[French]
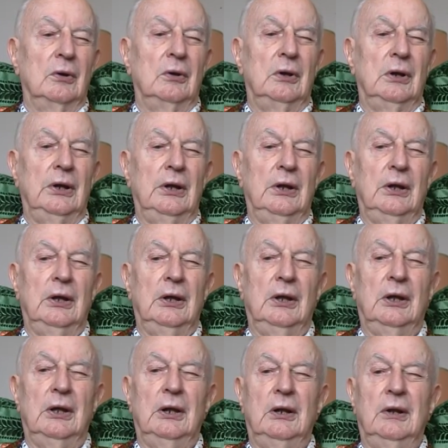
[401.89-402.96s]

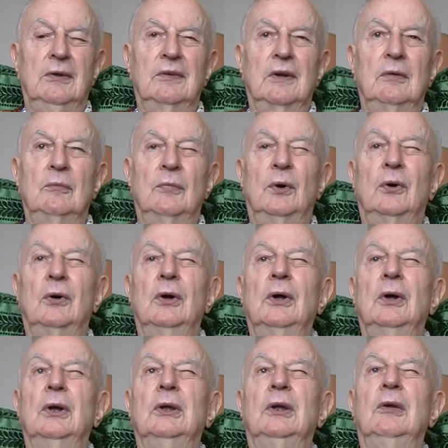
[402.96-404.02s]
les, les, Allemands
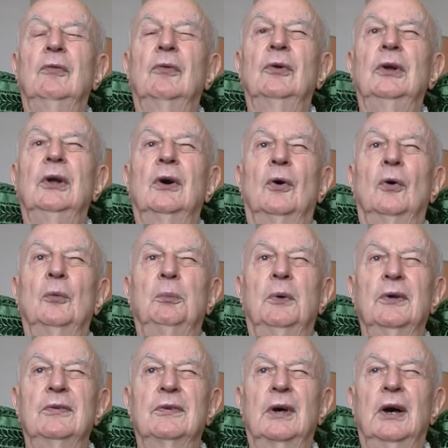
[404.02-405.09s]
qui venaient en
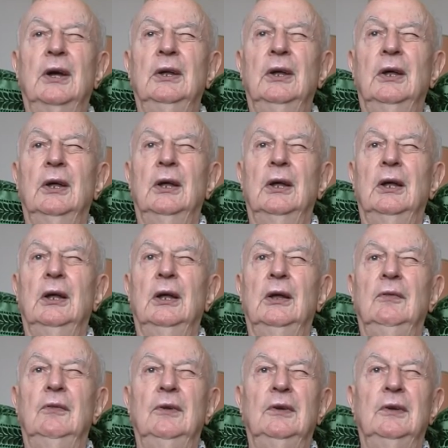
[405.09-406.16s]
représailles
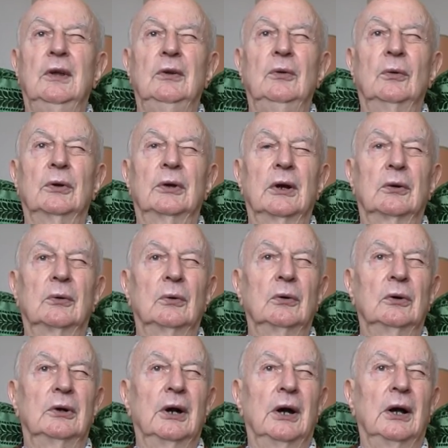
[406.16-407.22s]
et éviter donc à
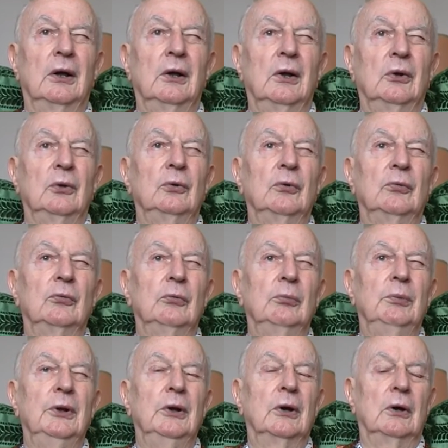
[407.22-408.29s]
Conca de
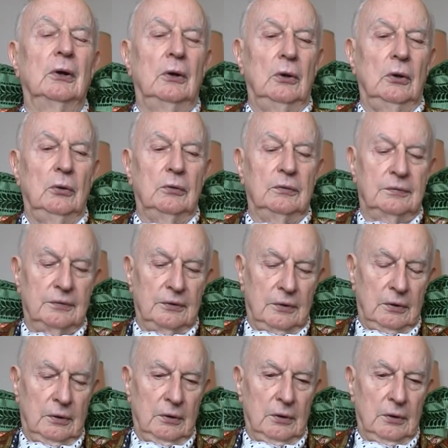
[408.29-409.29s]
subir le sort